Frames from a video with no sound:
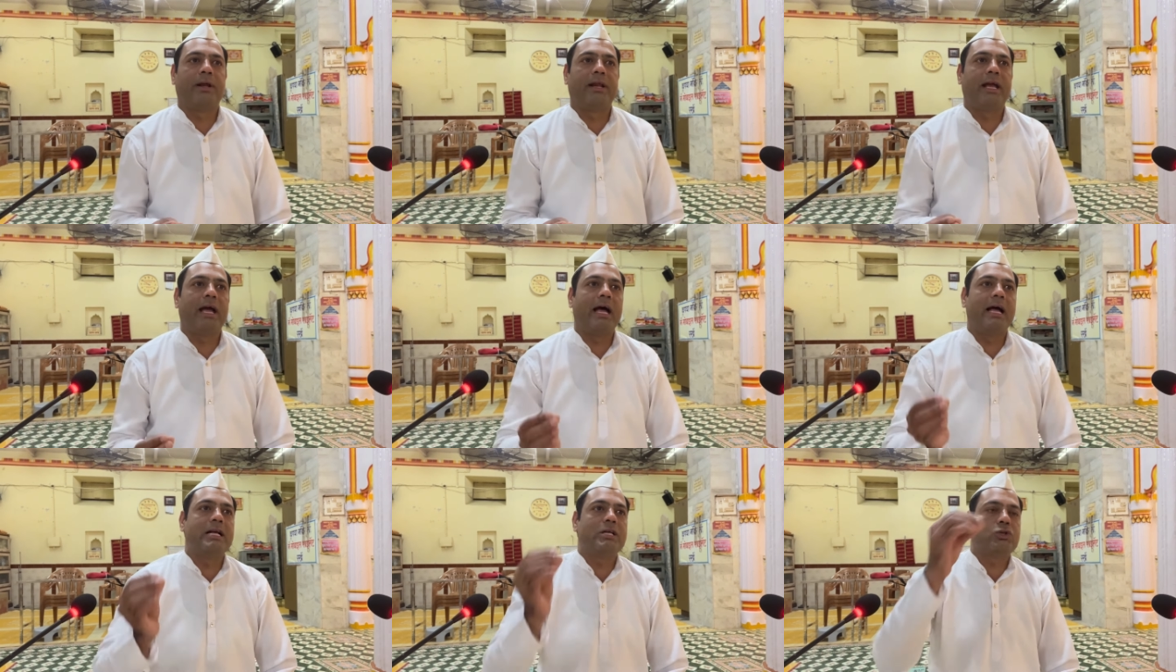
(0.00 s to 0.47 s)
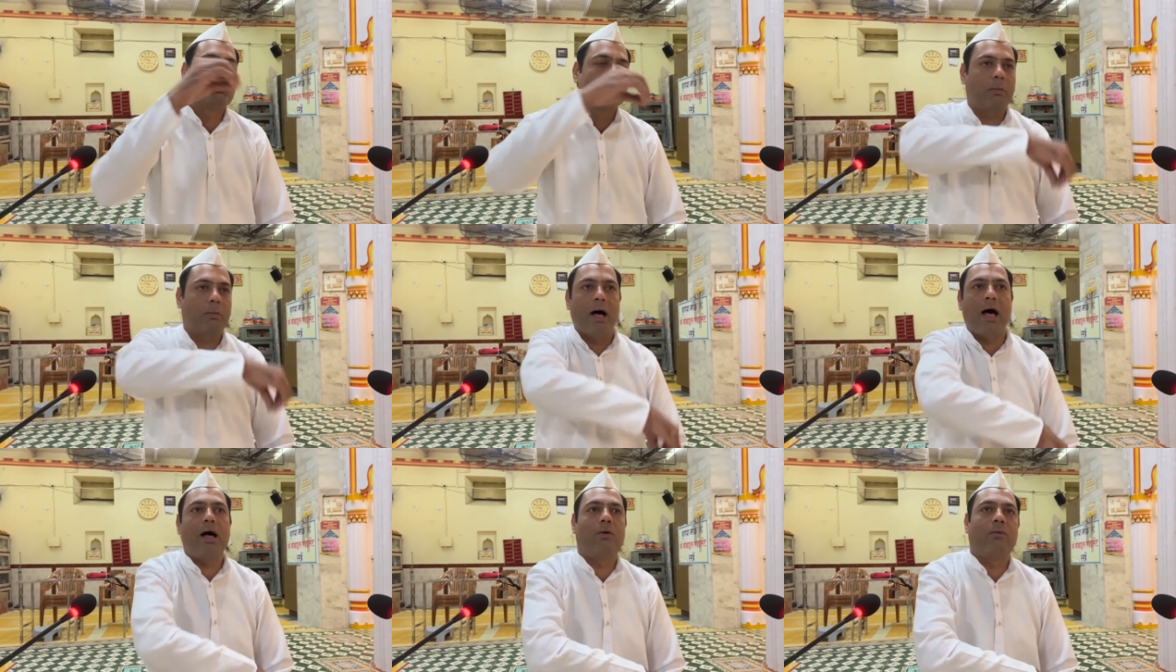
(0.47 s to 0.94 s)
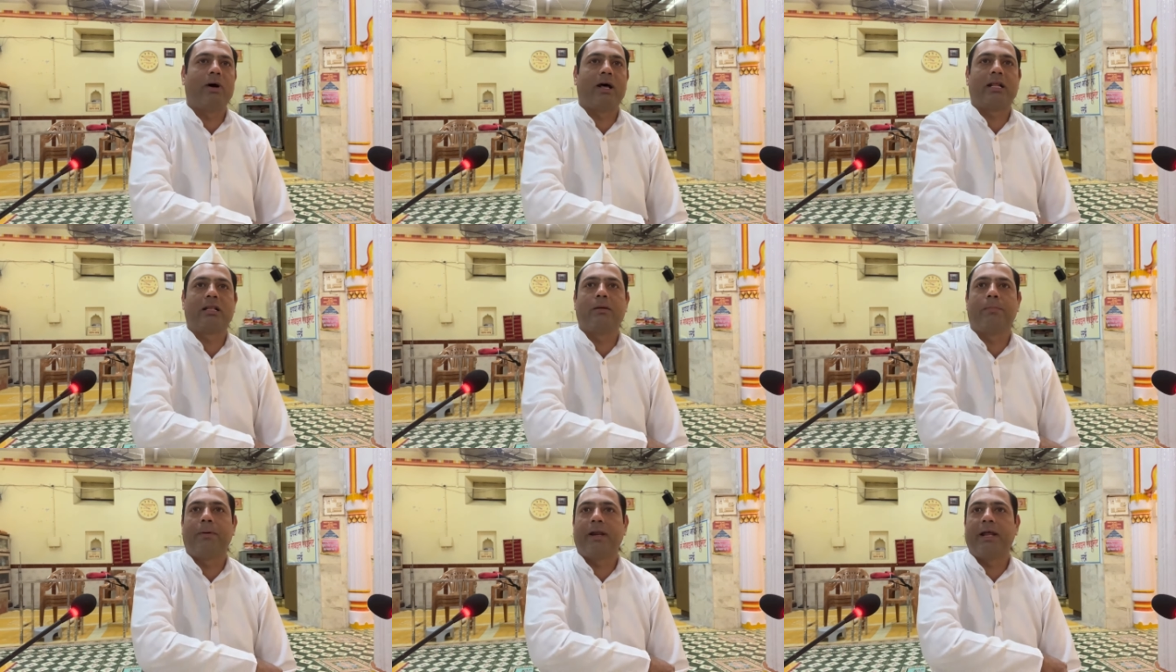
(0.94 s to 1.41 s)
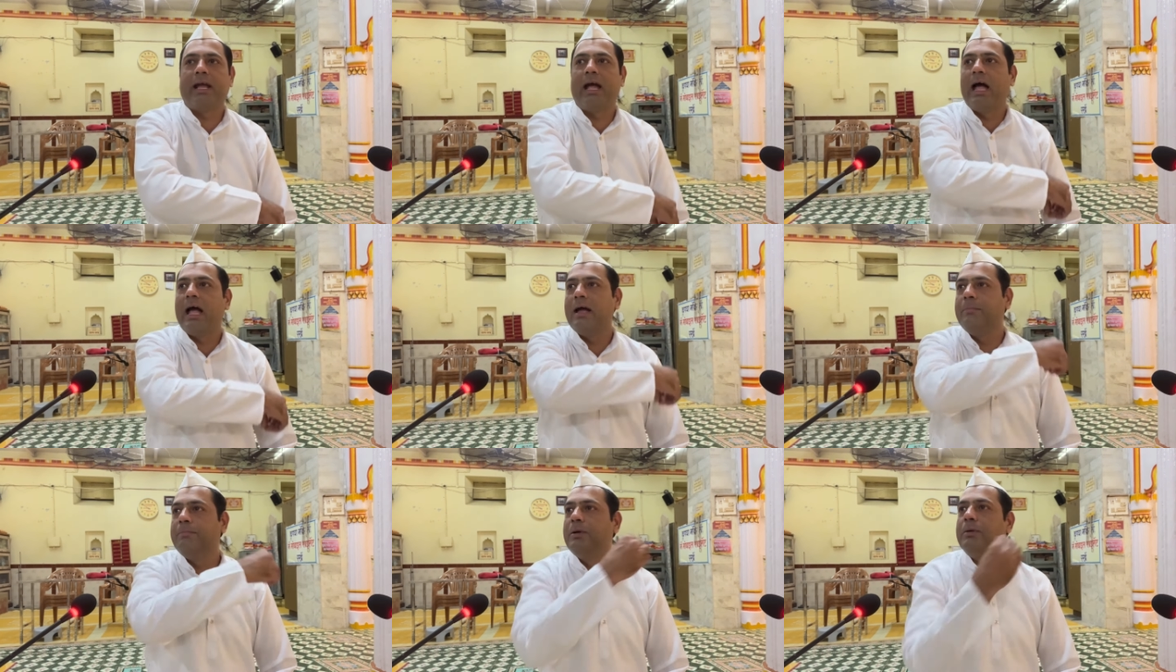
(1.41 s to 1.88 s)
पर्याय स्वभाव अर्थ
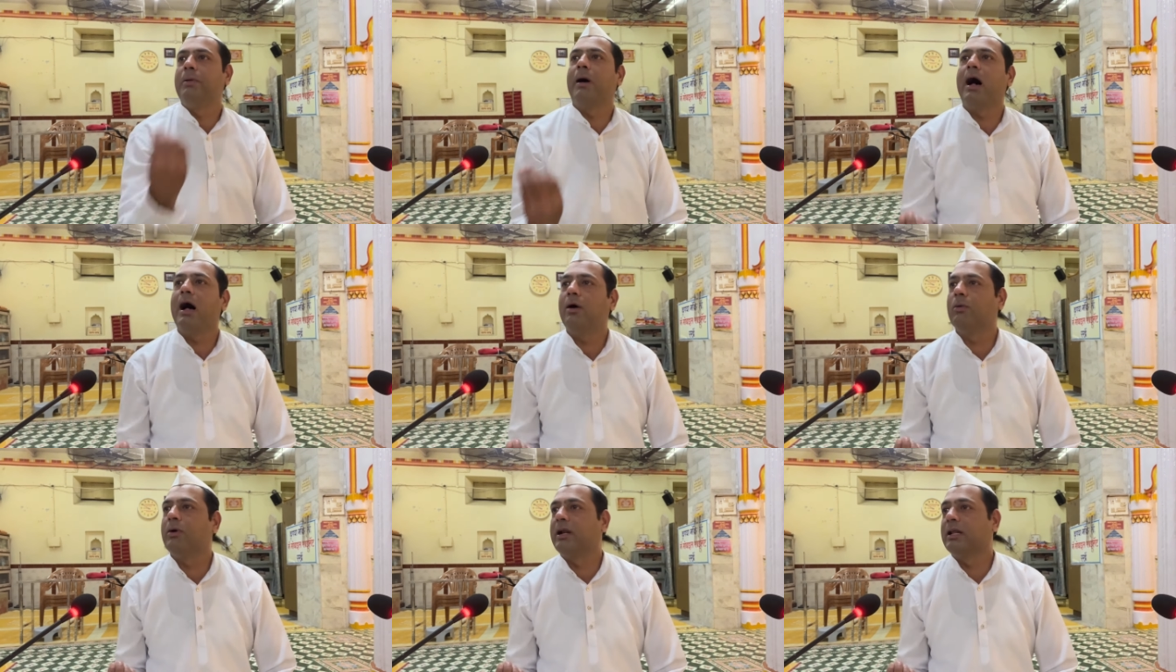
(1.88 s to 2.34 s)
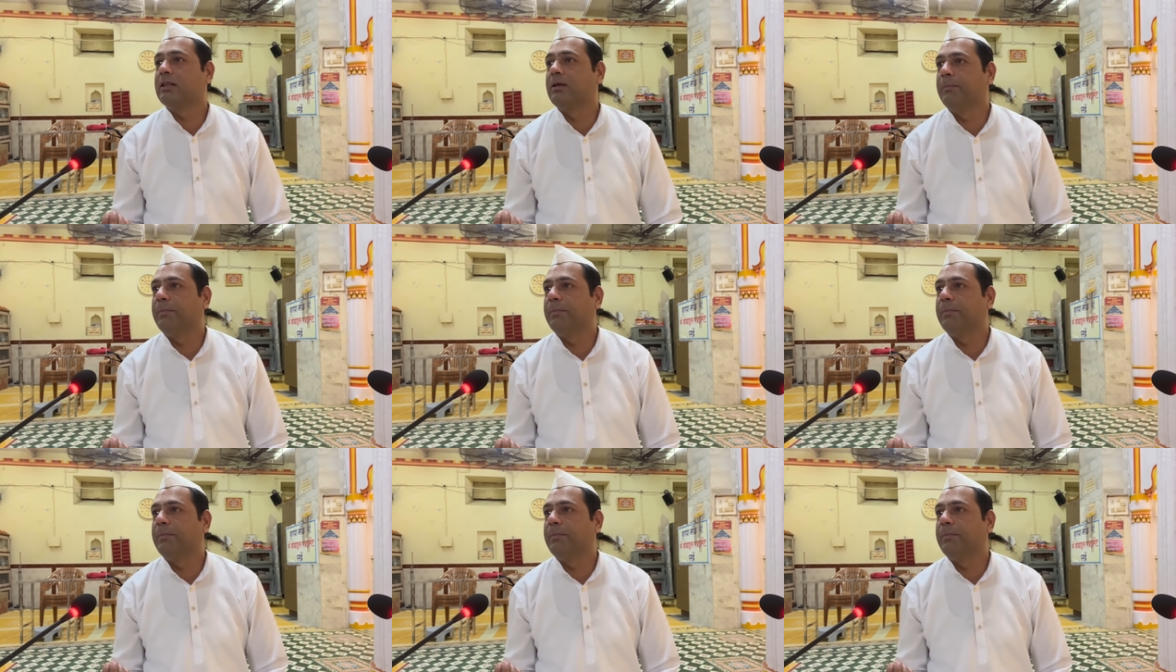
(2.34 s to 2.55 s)
पर्याय विभाव अर्थ